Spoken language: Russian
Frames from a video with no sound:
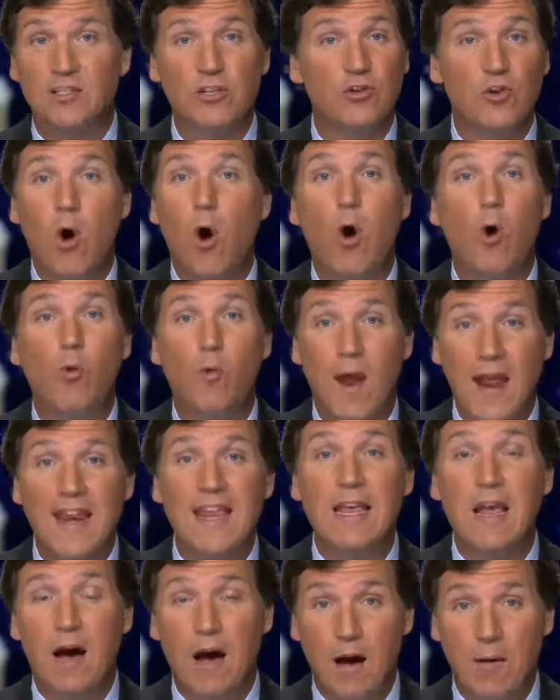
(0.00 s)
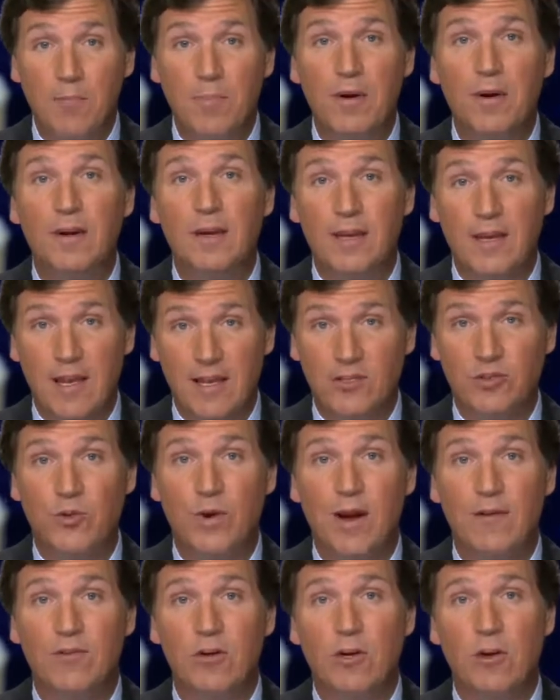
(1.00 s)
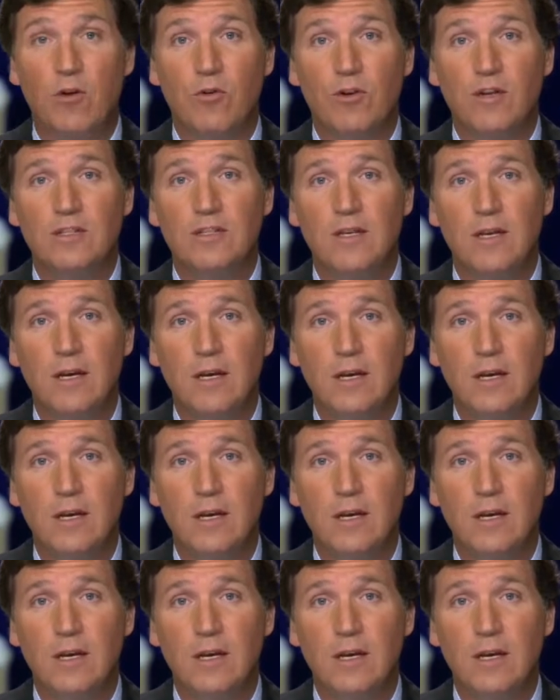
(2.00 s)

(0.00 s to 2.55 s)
Бензин уже подорожал, если вы не заметили.